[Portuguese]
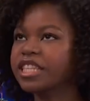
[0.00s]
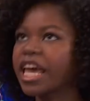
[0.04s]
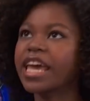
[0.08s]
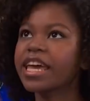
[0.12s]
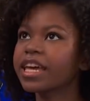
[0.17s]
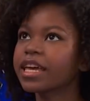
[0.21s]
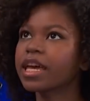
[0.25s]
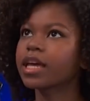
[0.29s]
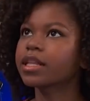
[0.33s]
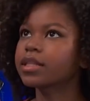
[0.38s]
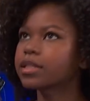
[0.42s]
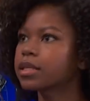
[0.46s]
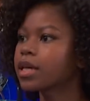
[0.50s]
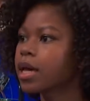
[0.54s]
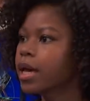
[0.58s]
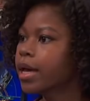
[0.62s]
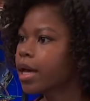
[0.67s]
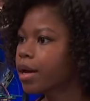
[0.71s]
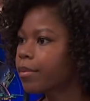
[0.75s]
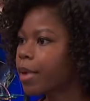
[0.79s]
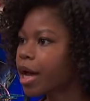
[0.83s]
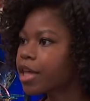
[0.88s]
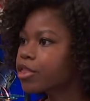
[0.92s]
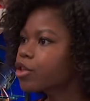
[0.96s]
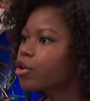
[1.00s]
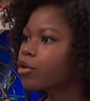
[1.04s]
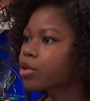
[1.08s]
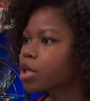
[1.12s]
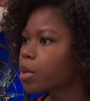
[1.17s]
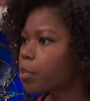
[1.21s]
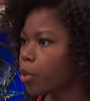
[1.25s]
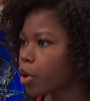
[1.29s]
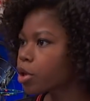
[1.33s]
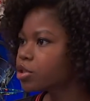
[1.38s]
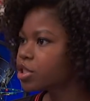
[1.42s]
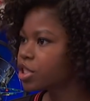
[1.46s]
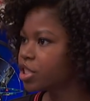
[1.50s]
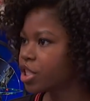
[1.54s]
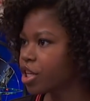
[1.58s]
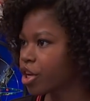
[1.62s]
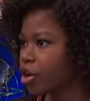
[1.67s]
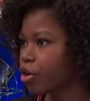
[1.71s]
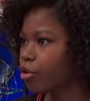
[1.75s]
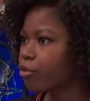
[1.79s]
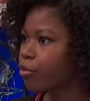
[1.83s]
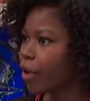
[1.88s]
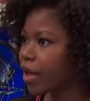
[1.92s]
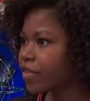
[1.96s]
Caramba! Eu sou a única
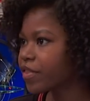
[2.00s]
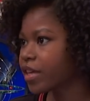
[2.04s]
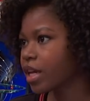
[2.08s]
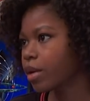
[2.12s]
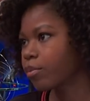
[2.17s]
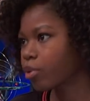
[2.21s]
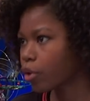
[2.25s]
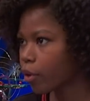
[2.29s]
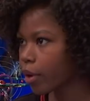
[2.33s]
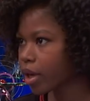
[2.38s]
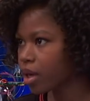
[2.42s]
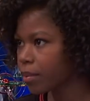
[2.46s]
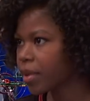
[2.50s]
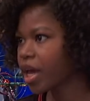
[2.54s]
pessoa que lê o manual de